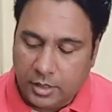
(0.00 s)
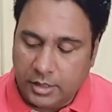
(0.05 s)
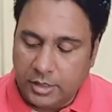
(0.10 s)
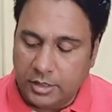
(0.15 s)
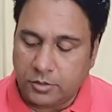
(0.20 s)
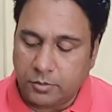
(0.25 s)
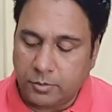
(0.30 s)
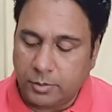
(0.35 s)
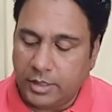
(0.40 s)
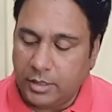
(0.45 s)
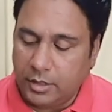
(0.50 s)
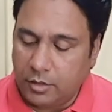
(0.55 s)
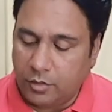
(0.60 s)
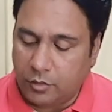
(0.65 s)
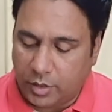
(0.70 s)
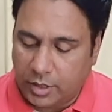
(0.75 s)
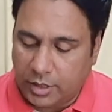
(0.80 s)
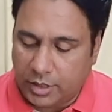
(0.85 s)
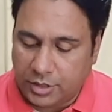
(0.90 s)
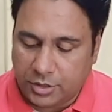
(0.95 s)
इस महीने
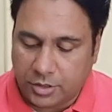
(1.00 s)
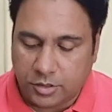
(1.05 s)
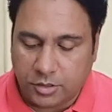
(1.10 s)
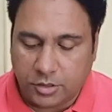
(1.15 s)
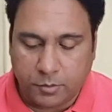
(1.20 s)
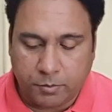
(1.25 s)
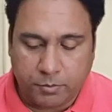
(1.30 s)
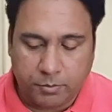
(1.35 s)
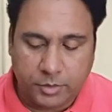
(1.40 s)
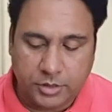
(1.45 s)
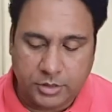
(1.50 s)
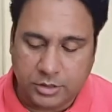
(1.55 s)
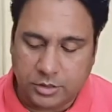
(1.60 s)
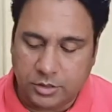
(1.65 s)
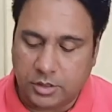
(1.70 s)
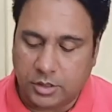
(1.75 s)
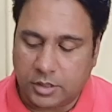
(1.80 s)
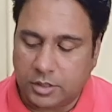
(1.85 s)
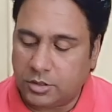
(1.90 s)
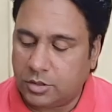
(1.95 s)
रिलेशनशिप में
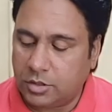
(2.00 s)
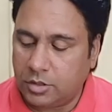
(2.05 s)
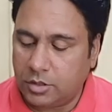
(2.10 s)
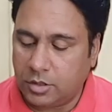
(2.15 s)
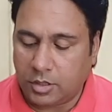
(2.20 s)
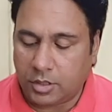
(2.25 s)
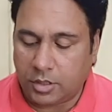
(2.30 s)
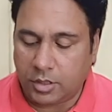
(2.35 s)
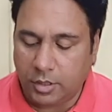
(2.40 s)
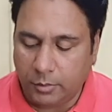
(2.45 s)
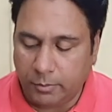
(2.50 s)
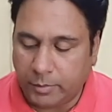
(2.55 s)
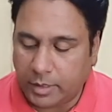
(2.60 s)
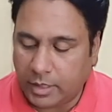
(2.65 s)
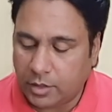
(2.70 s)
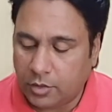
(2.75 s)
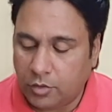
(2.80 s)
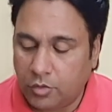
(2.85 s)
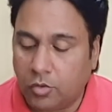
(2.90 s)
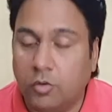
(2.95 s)
चीज़ें अच्छी दिख रही हैं
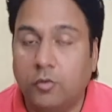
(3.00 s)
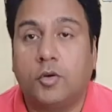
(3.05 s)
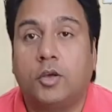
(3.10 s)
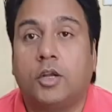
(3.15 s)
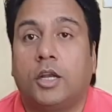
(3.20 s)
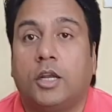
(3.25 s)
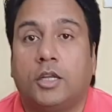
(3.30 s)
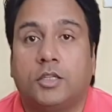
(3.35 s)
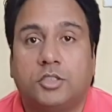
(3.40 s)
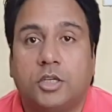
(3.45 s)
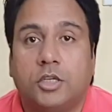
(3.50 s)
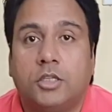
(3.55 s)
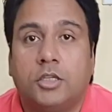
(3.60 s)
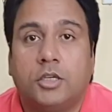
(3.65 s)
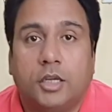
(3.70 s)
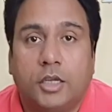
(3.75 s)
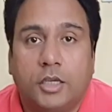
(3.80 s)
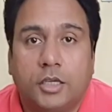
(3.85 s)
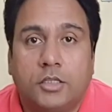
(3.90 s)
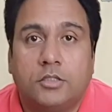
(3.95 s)
बाकी ओवरऑल अच्छा दिख
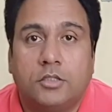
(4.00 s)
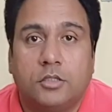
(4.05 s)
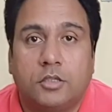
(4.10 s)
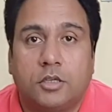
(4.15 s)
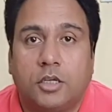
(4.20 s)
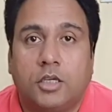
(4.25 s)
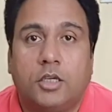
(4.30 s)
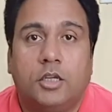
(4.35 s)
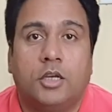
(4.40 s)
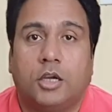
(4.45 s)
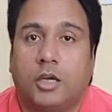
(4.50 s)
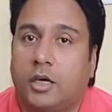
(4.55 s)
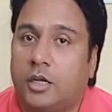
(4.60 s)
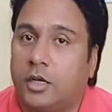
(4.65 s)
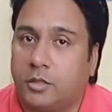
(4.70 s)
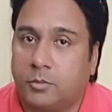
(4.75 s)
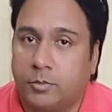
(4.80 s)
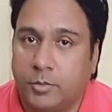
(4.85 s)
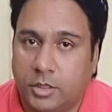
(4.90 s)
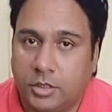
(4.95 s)
रहा है किसी तरह की
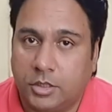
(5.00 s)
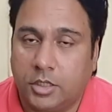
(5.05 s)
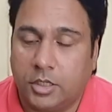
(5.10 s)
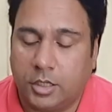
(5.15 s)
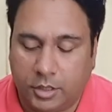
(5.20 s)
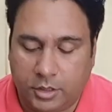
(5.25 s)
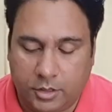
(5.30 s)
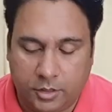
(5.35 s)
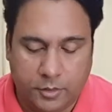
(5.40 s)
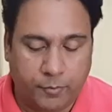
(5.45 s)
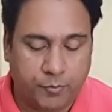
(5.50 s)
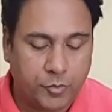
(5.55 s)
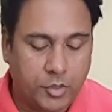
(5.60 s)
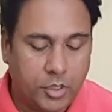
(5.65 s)
नकारात्मकता नहीं है